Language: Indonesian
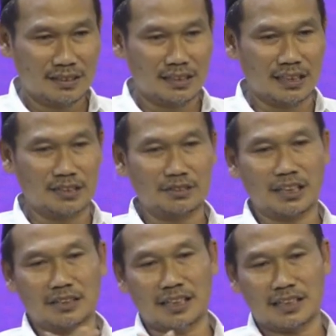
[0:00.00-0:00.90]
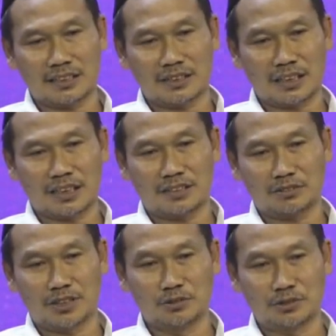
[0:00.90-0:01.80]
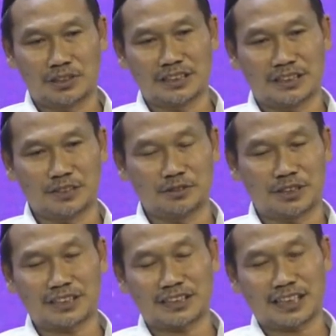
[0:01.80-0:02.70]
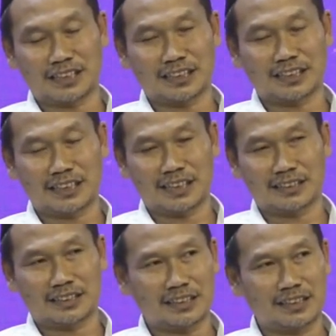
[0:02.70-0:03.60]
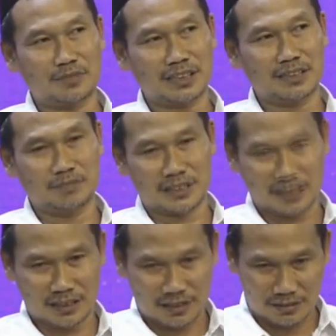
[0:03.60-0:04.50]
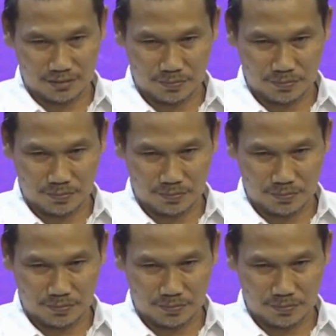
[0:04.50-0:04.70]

Dan itu kalau nanti Quran itu diuji, diuji secara kenyataan, ternyata mereka bisa